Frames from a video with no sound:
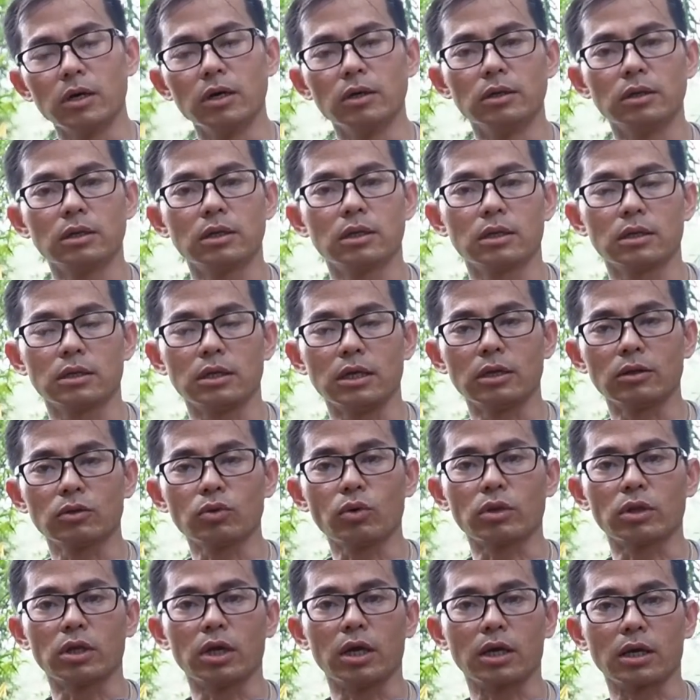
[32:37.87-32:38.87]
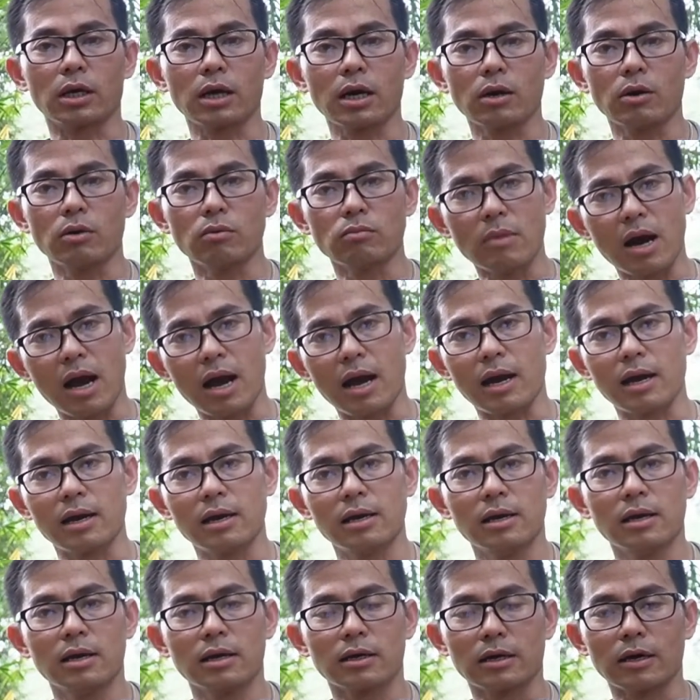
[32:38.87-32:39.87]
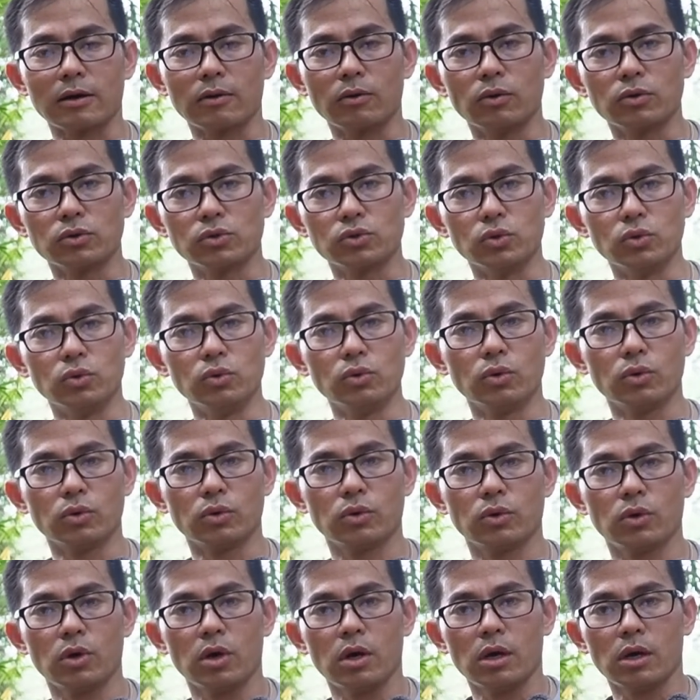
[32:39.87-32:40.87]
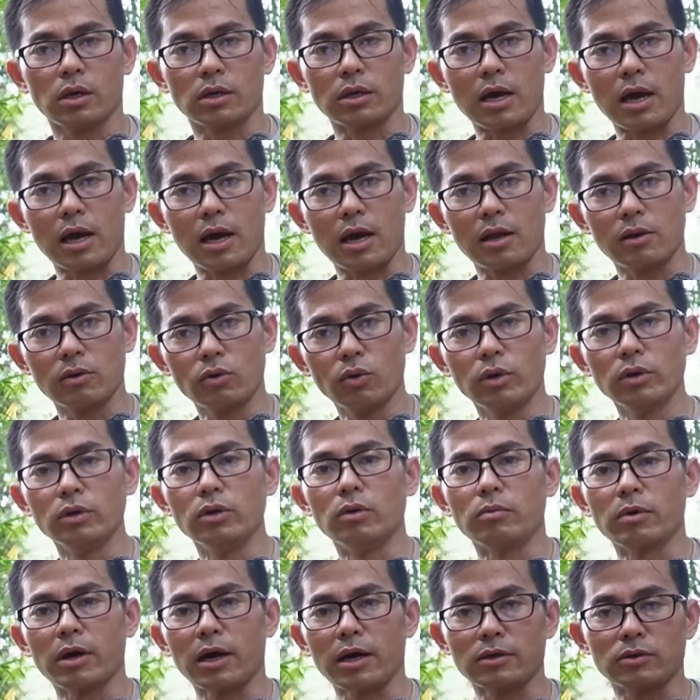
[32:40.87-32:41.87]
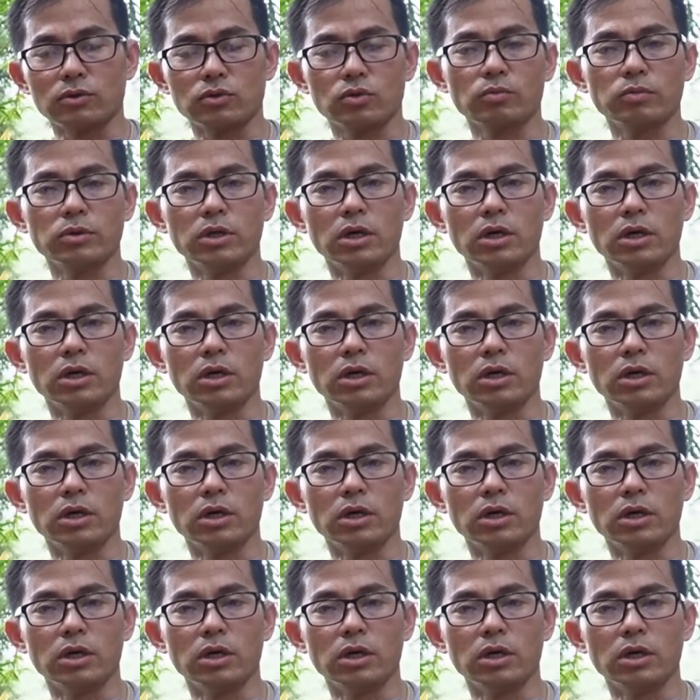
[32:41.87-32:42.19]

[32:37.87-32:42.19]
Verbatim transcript: ơn đến toàn thể các ông bà, các cô chú đã luôn đồng hành giúp